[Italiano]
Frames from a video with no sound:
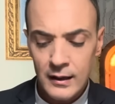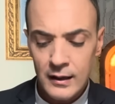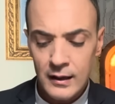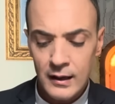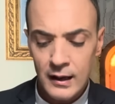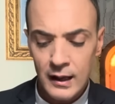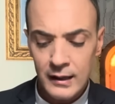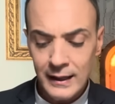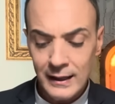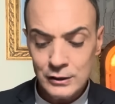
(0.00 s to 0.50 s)

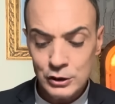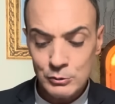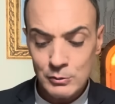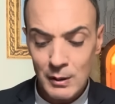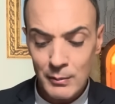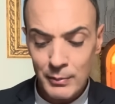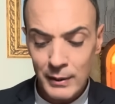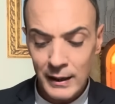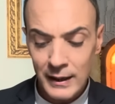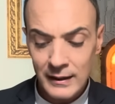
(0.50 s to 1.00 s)
la decima
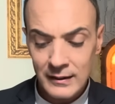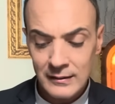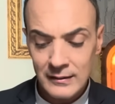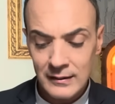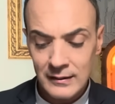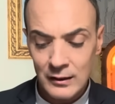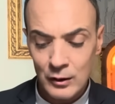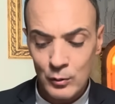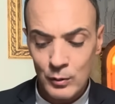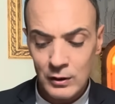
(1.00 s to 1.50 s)
parte
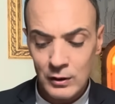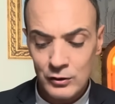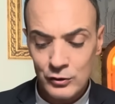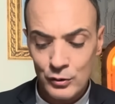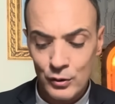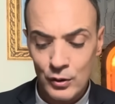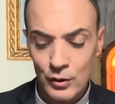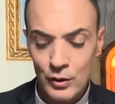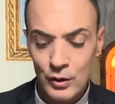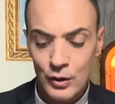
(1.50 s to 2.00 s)
di
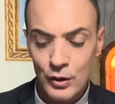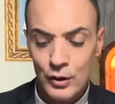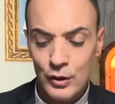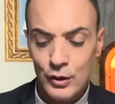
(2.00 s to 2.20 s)
quanto